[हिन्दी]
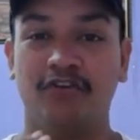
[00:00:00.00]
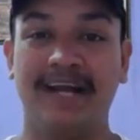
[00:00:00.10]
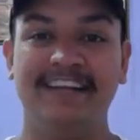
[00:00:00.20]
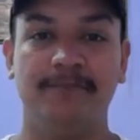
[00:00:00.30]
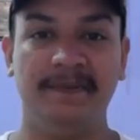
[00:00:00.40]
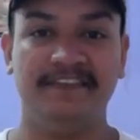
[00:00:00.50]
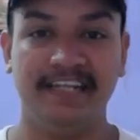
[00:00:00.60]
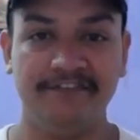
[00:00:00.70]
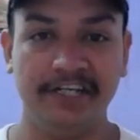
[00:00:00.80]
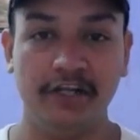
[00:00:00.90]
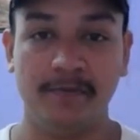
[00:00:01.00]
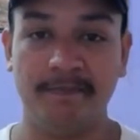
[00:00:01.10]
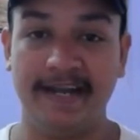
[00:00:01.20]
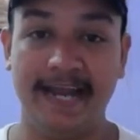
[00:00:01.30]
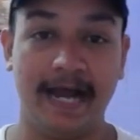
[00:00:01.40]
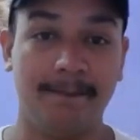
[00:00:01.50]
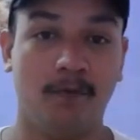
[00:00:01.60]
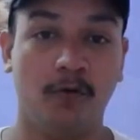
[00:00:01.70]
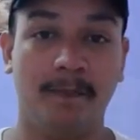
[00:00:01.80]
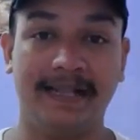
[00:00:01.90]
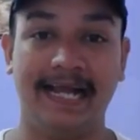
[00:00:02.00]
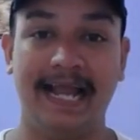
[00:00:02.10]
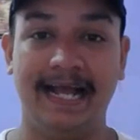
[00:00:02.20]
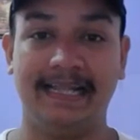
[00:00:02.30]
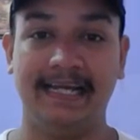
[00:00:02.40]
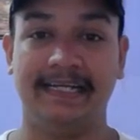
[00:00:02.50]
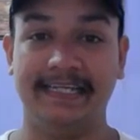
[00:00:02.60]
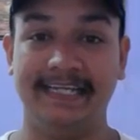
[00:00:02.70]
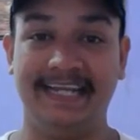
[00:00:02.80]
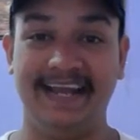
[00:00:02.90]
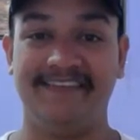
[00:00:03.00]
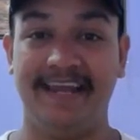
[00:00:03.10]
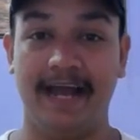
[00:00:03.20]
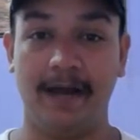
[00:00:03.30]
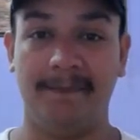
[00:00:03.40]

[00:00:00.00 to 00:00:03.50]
सो गाइज पिछली वीडियो में मैंने आपको बताया था कि कैसे